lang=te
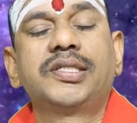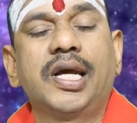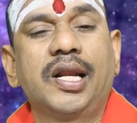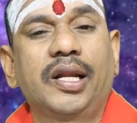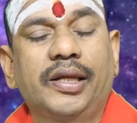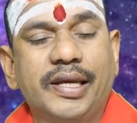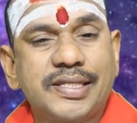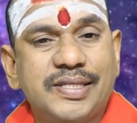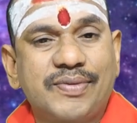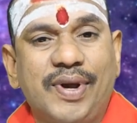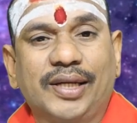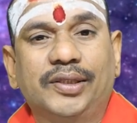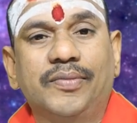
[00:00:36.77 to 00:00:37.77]
ఛానల్కి
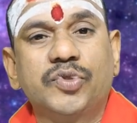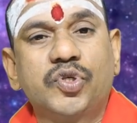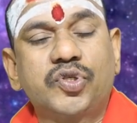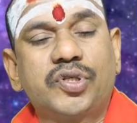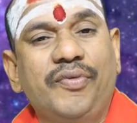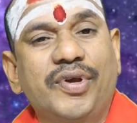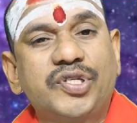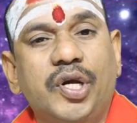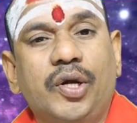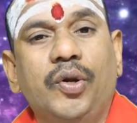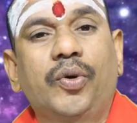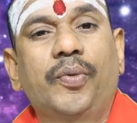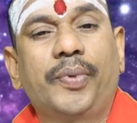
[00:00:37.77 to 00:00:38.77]
స్వాగతం చూస్తున్న
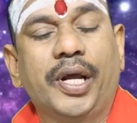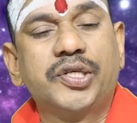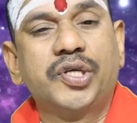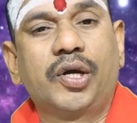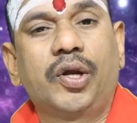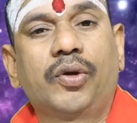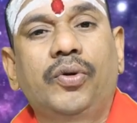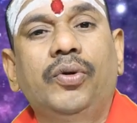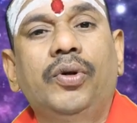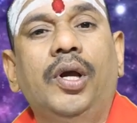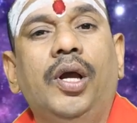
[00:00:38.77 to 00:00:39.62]
వీక్షకులకు ప్రేక్షకులకు